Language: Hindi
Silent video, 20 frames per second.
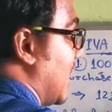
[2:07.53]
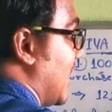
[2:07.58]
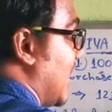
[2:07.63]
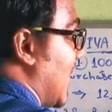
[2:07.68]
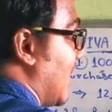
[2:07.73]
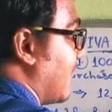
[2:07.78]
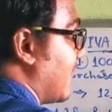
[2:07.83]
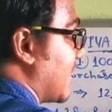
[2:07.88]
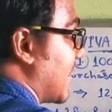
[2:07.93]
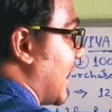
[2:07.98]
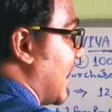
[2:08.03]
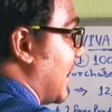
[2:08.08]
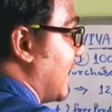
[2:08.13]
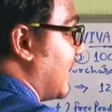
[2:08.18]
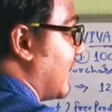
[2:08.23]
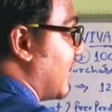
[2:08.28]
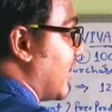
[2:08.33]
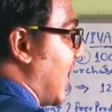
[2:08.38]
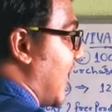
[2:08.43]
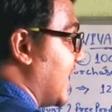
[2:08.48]
लेफ्ट
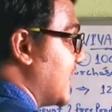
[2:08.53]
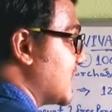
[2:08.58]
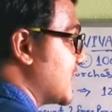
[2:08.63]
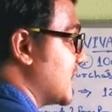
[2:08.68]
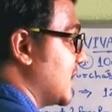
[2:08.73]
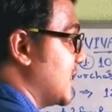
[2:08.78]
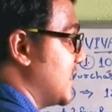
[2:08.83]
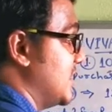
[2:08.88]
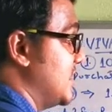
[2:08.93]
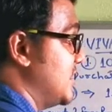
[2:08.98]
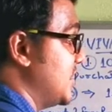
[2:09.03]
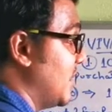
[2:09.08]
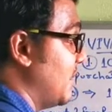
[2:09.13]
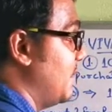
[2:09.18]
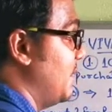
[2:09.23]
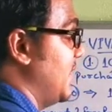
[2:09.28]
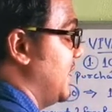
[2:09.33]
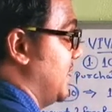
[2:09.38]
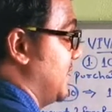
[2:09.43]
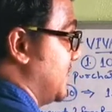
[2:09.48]
एंड राइट से जब
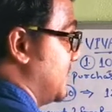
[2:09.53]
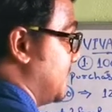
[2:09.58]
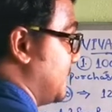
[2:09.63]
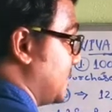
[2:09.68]
भी